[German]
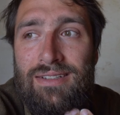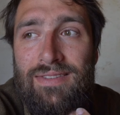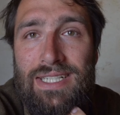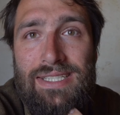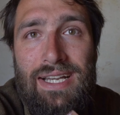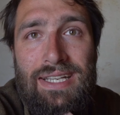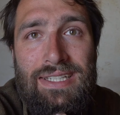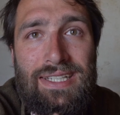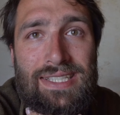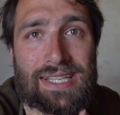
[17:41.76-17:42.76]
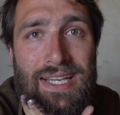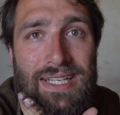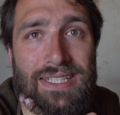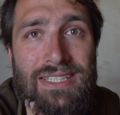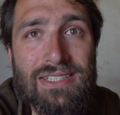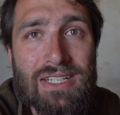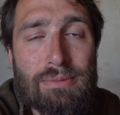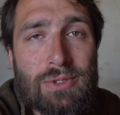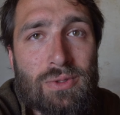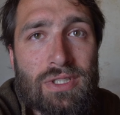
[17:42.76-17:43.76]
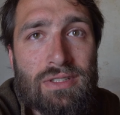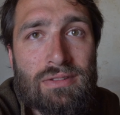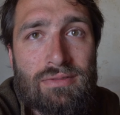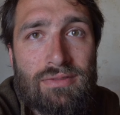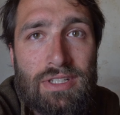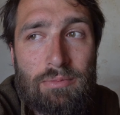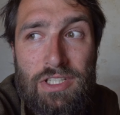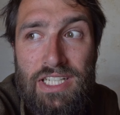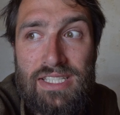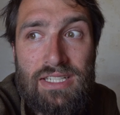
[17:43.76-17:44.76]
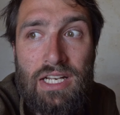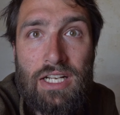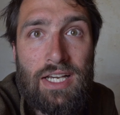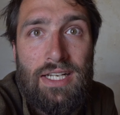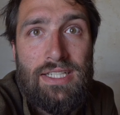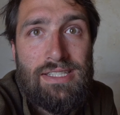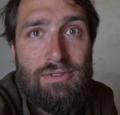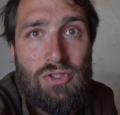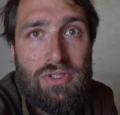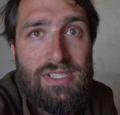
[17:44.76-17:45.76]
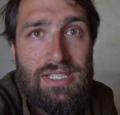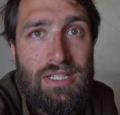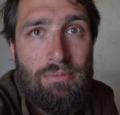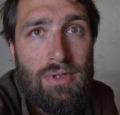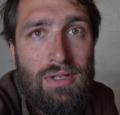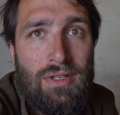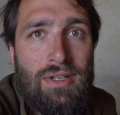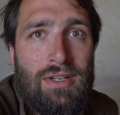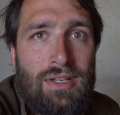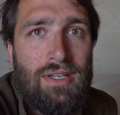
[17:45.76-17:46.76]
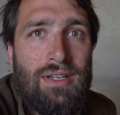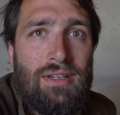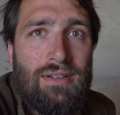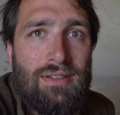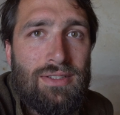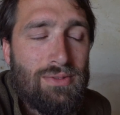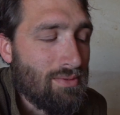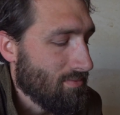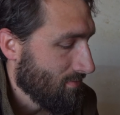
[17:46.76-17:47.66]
Weil das ist ja eigentlich das Highlight hier in Kappadokien. Neben den ganzen anderen Highlights, die wir schon gesehen haben. Also.